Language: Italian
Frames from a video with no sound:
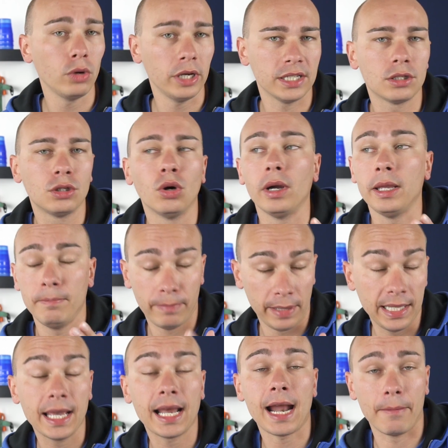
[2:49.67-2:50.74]
Questo
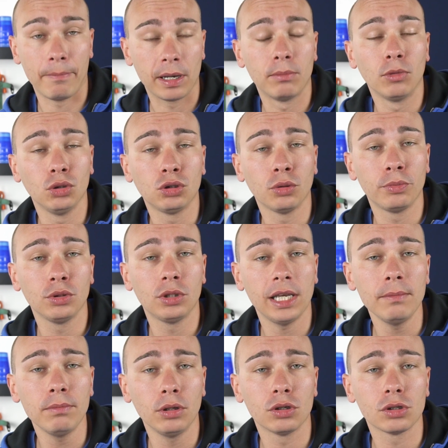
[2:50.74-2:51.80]
impegnerà per molto più
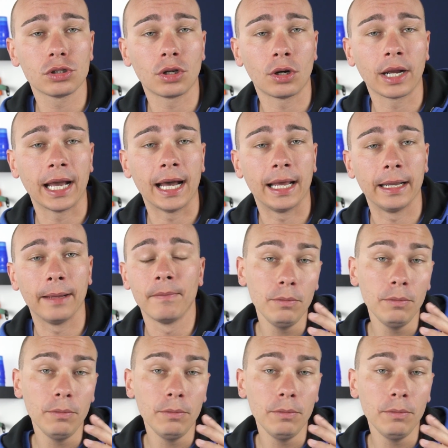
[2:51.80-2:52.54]
tempo il nostro cane.